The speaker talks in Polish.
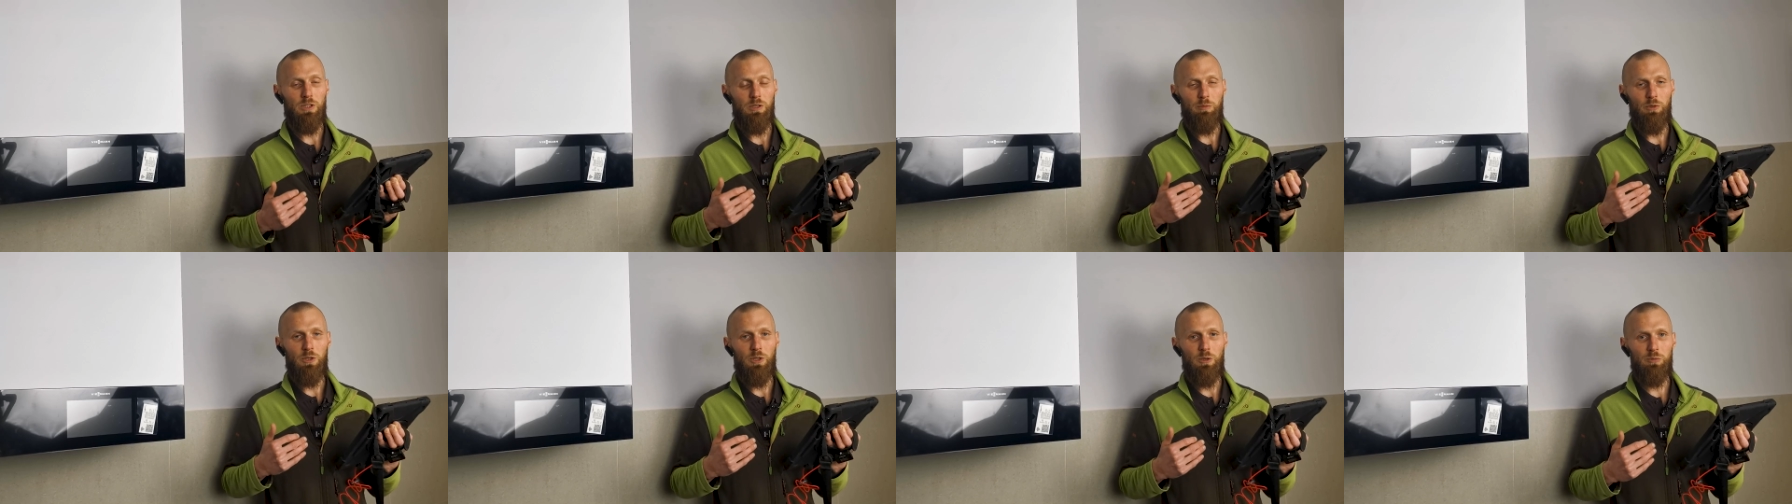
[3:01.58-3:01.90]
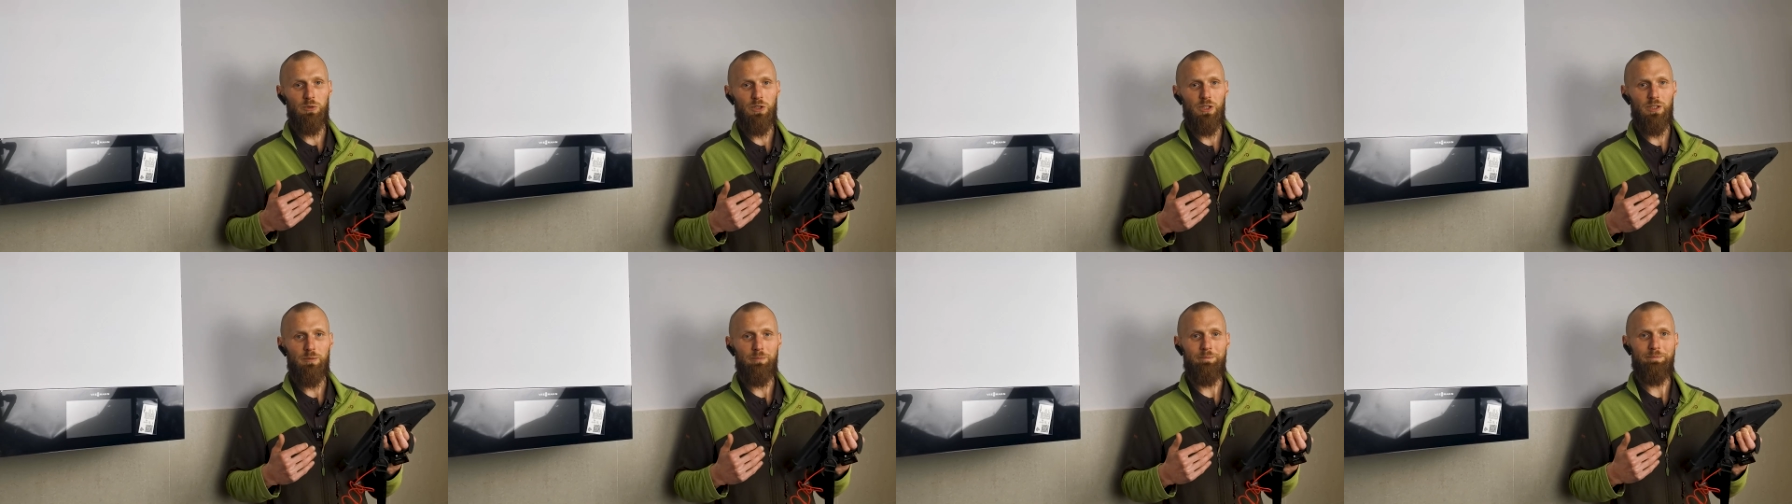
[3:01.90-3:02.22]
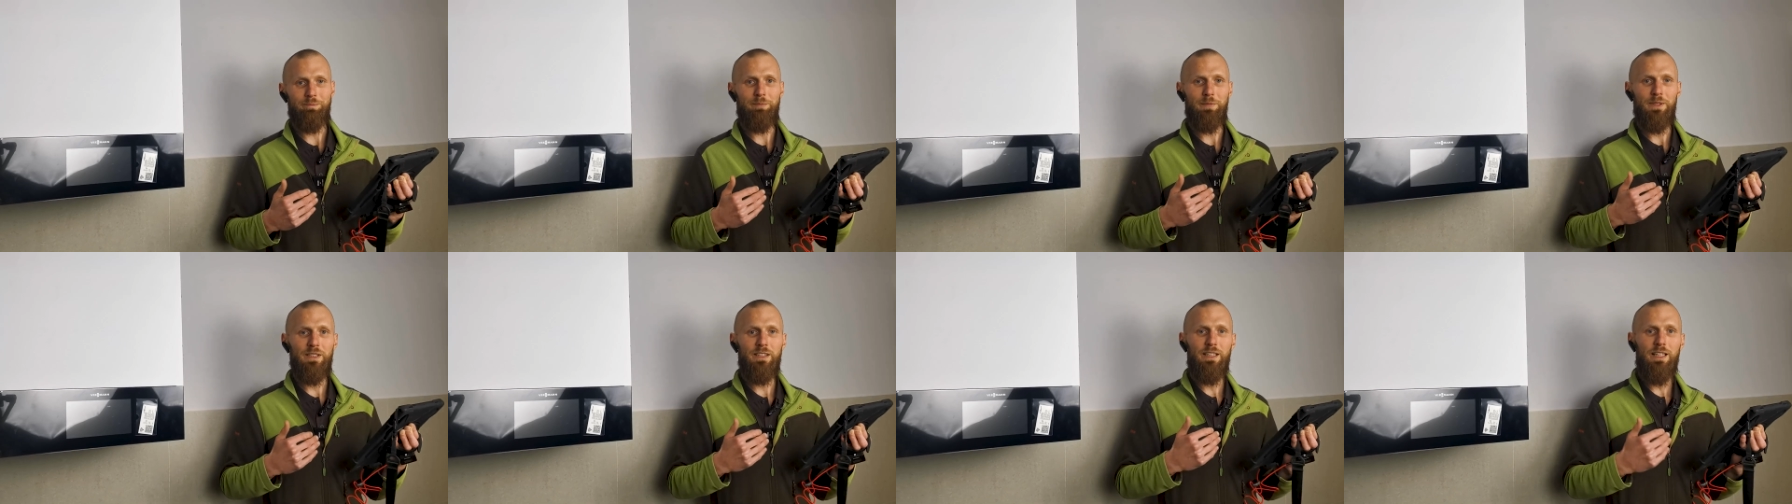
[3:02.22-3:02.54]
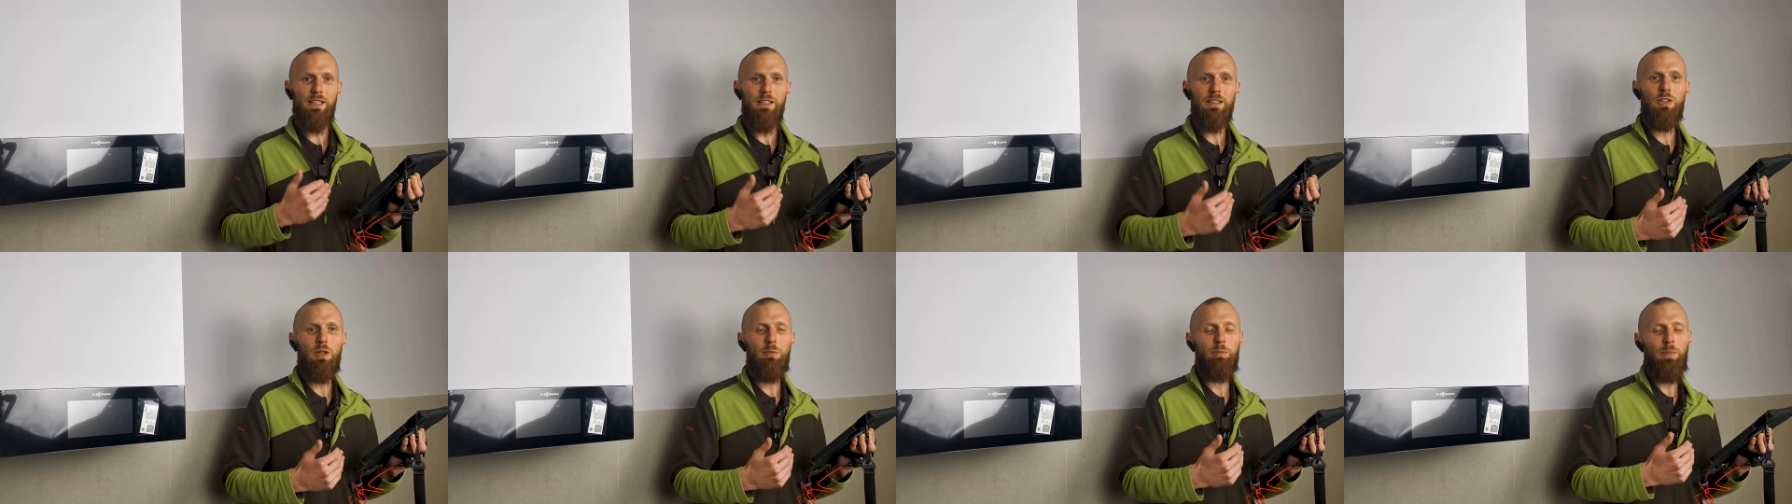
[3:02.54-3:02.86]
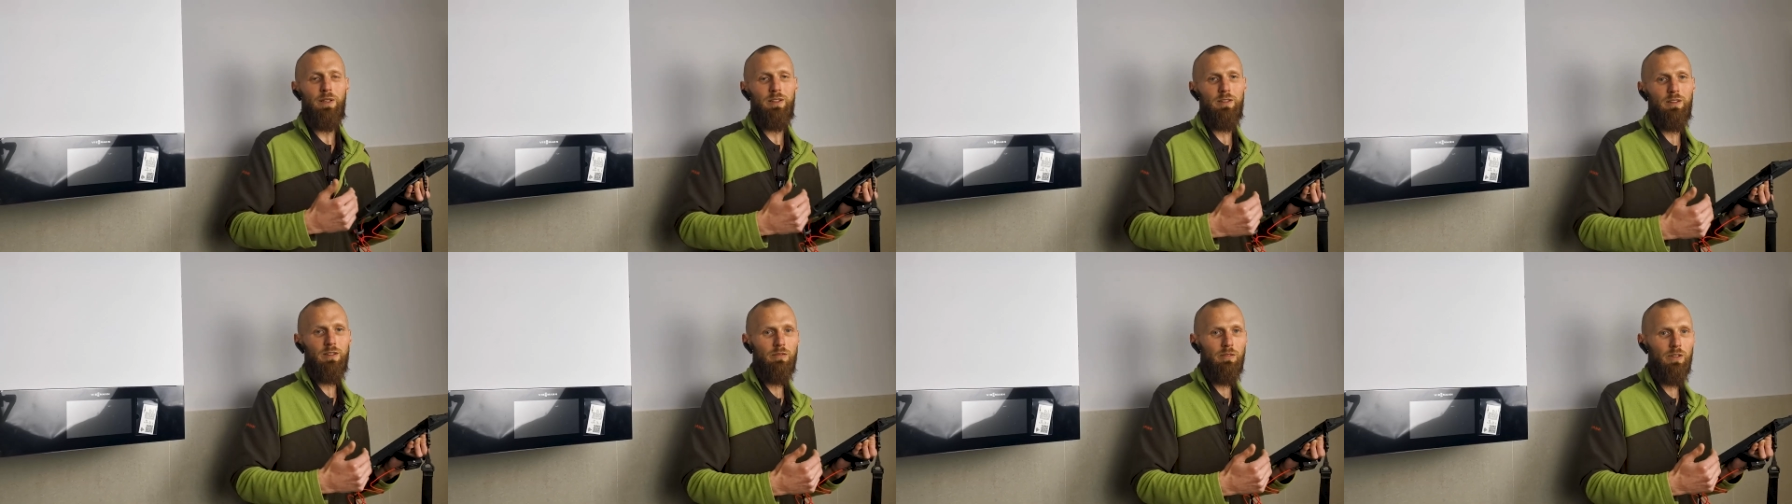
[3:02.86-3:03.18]
czyli mogą się mniej
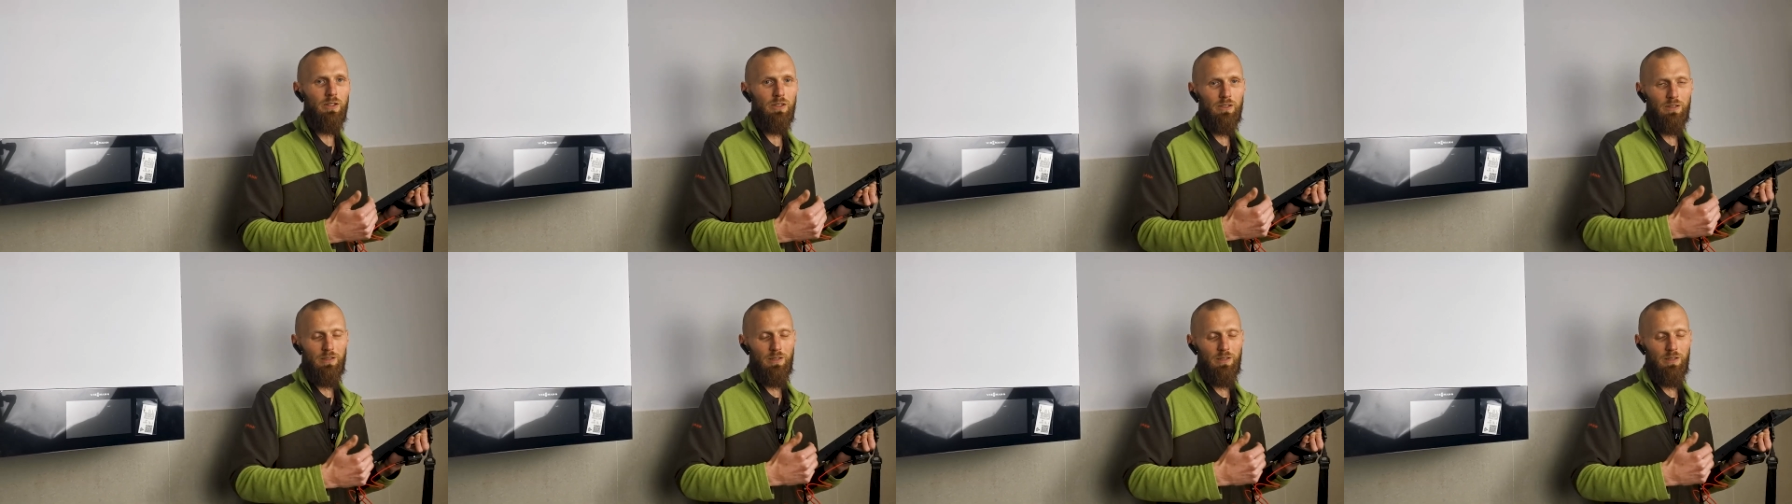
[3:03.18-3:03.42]
dopasować